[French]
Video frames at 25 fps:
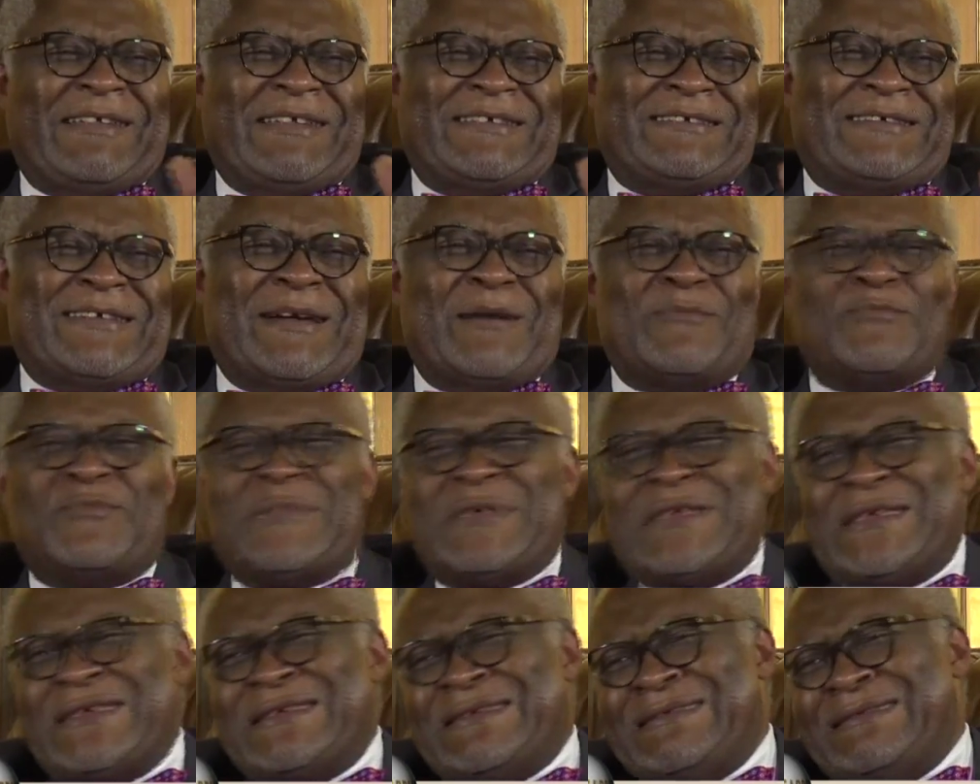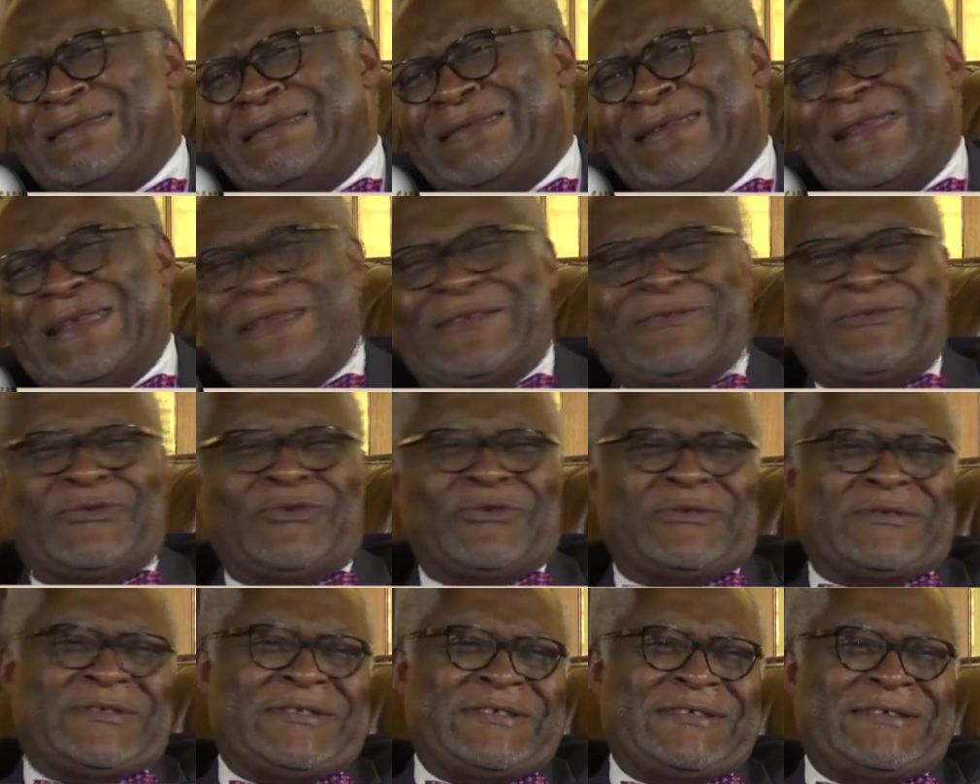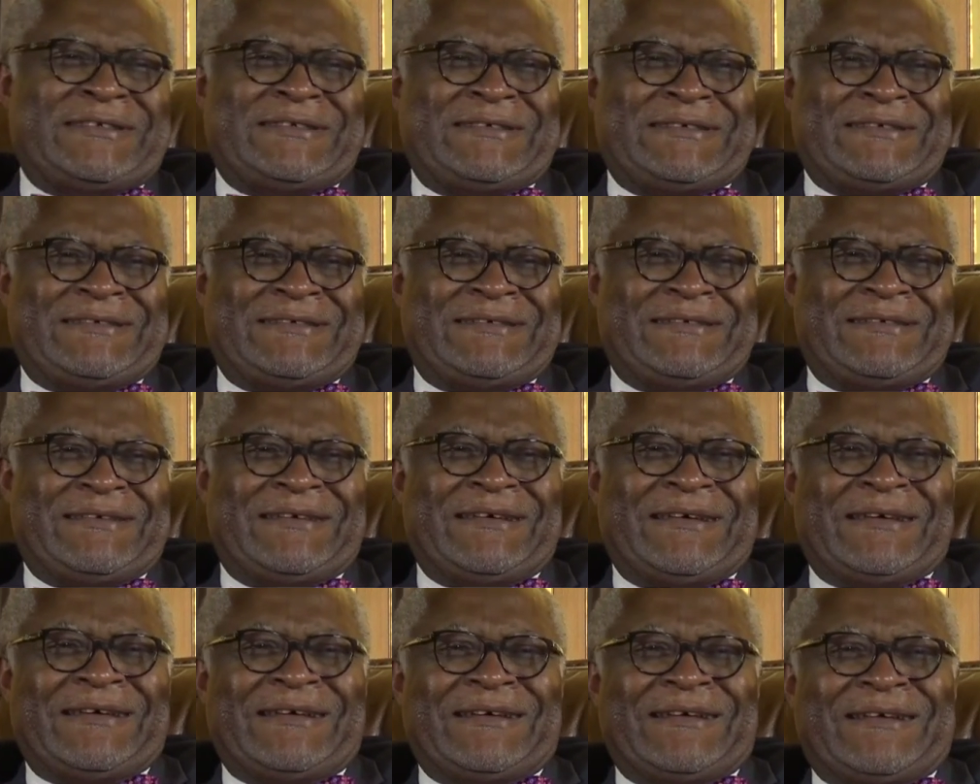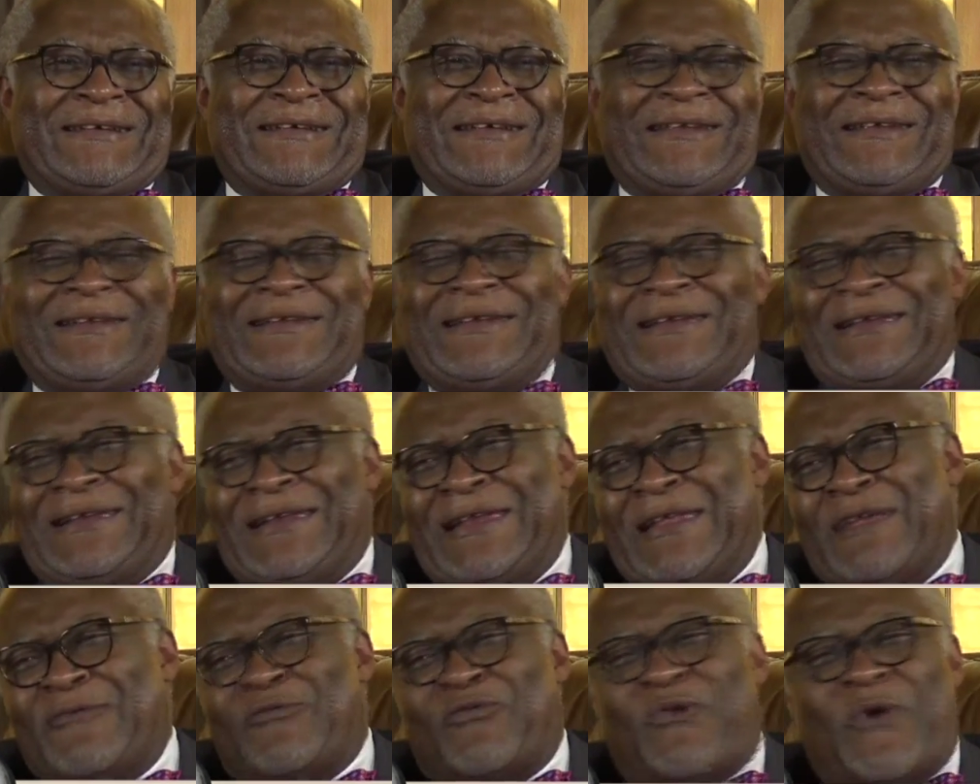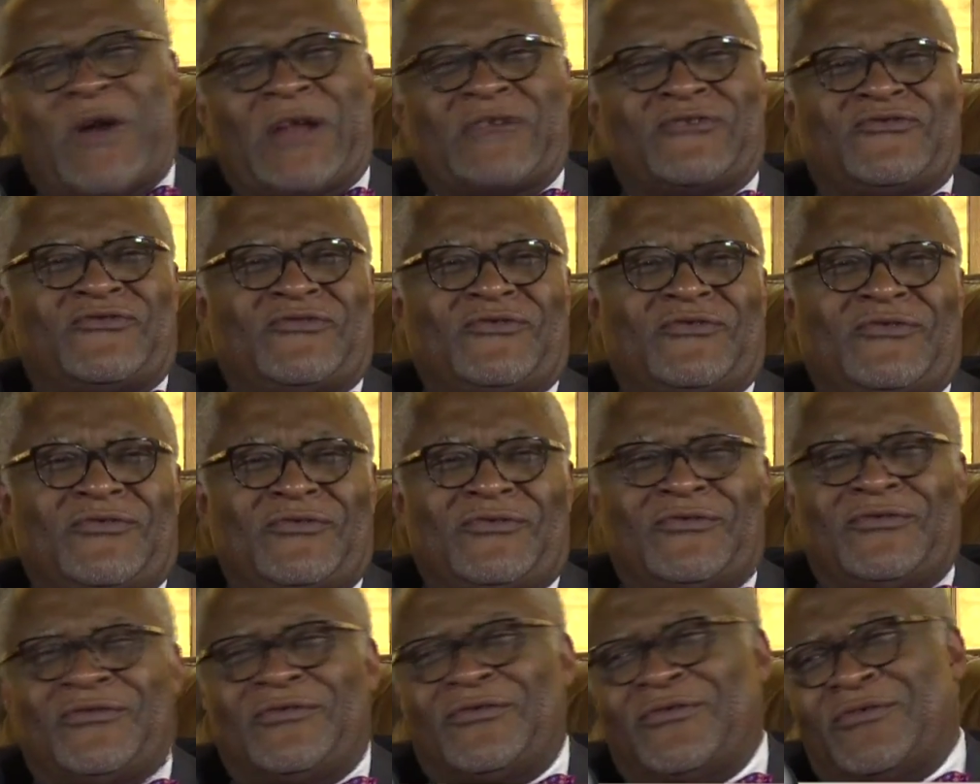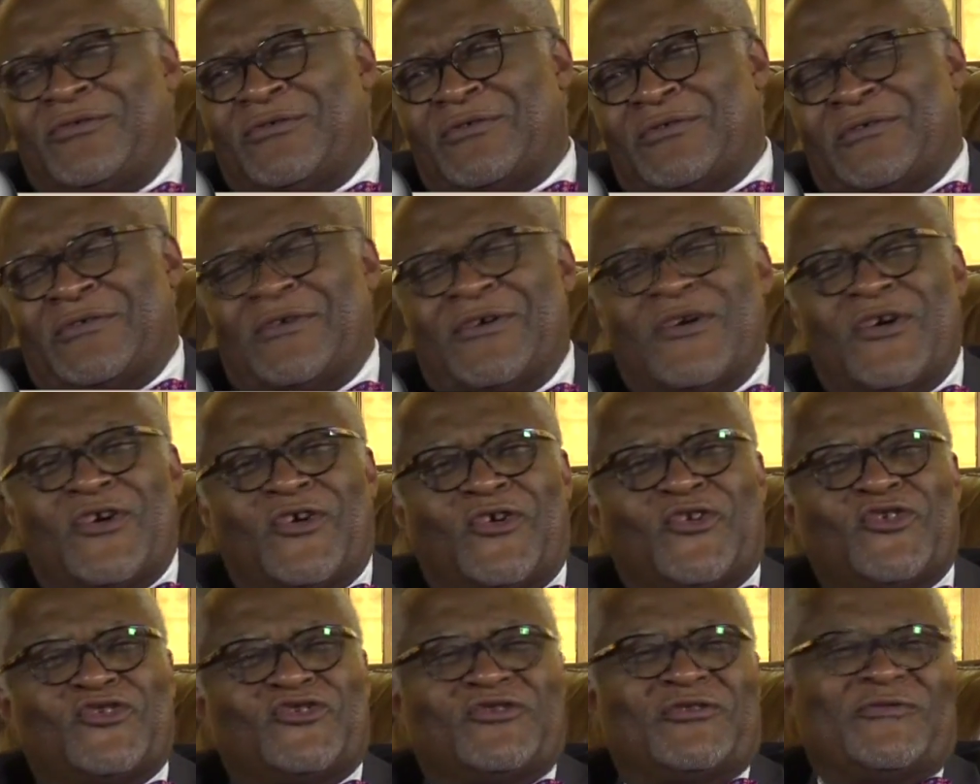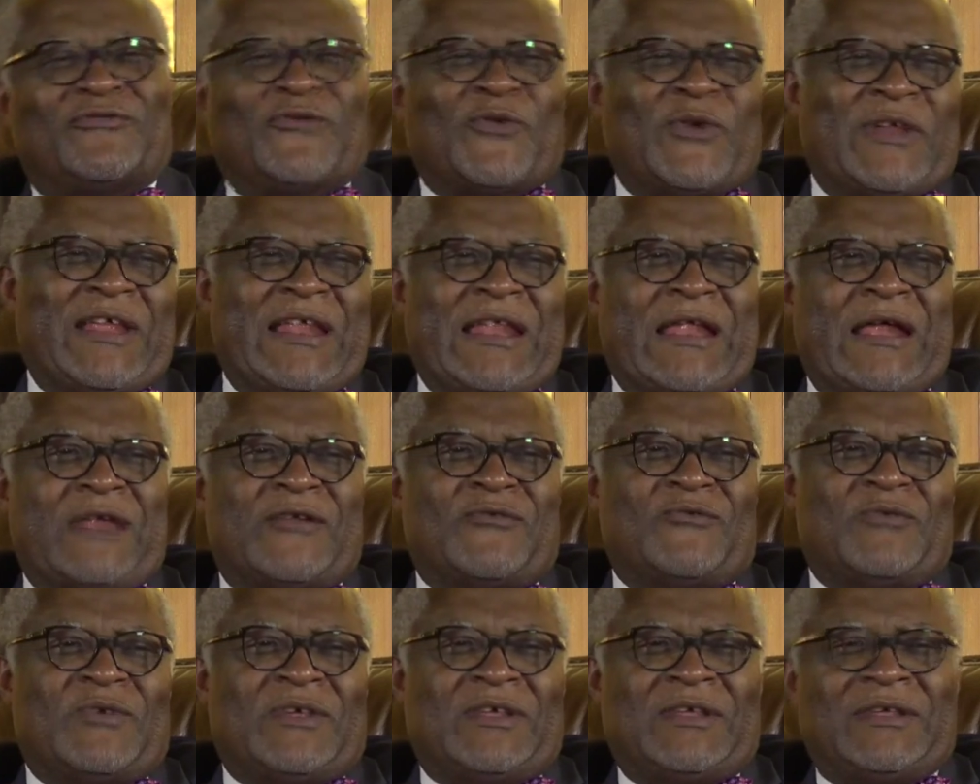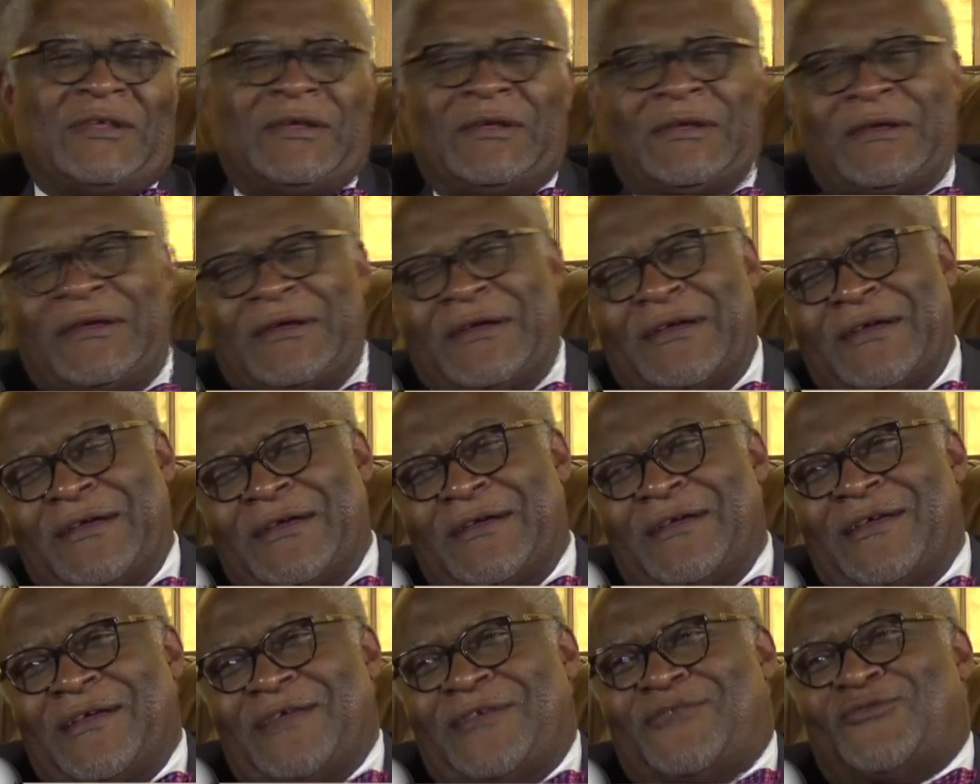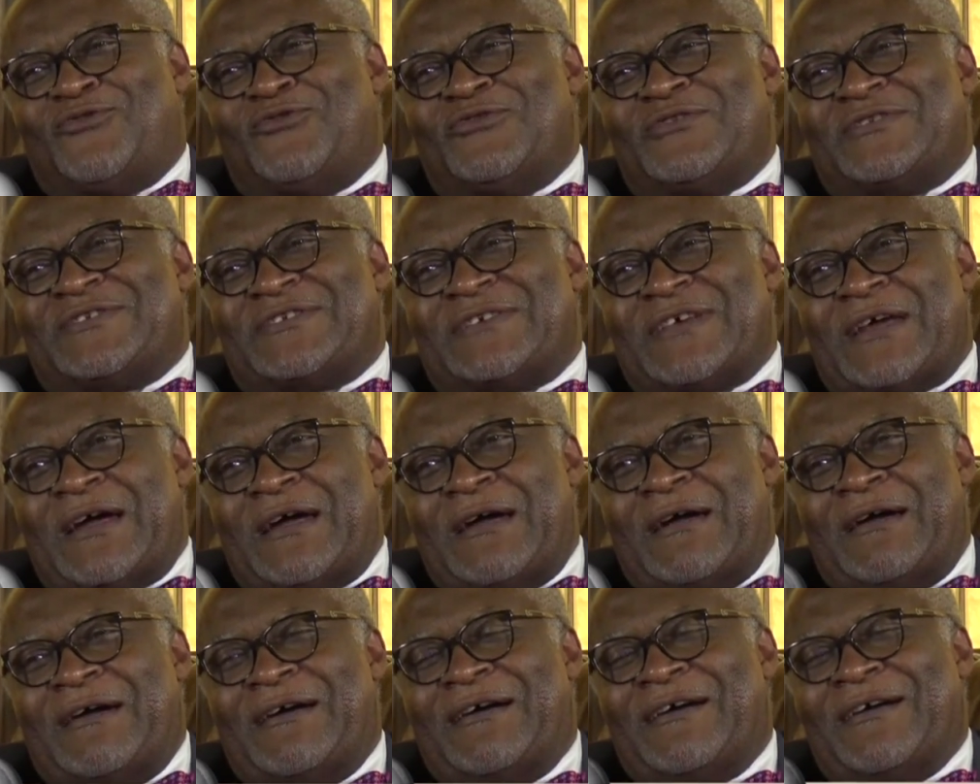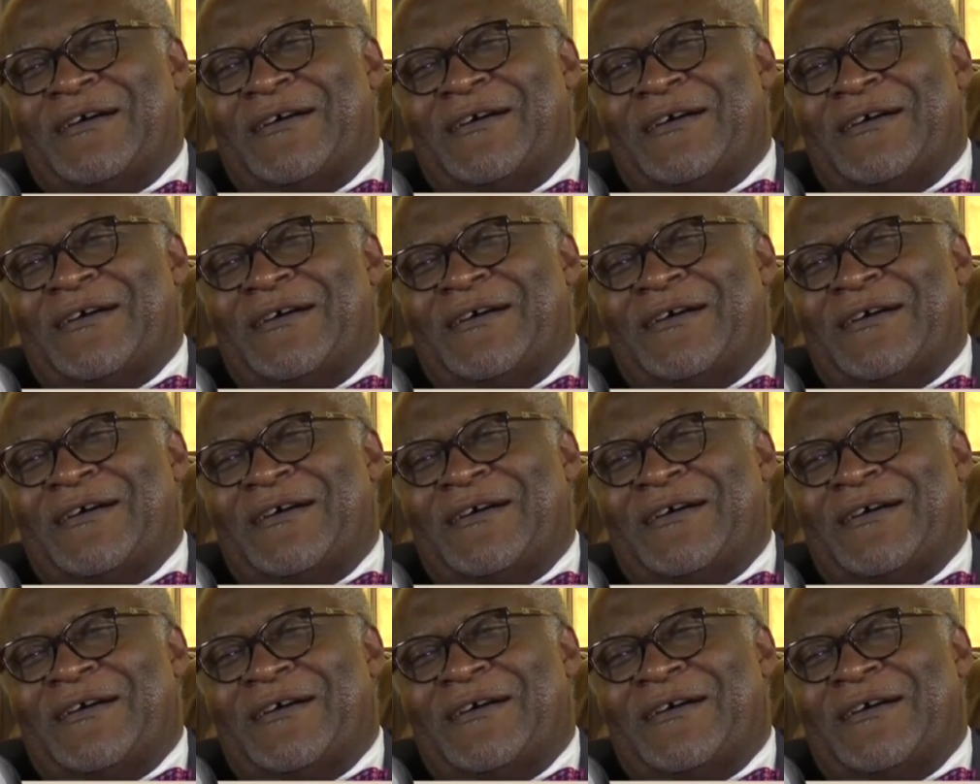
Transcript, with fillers: les amis, les sorties, les, voitures que je volais la nuit et tout ça.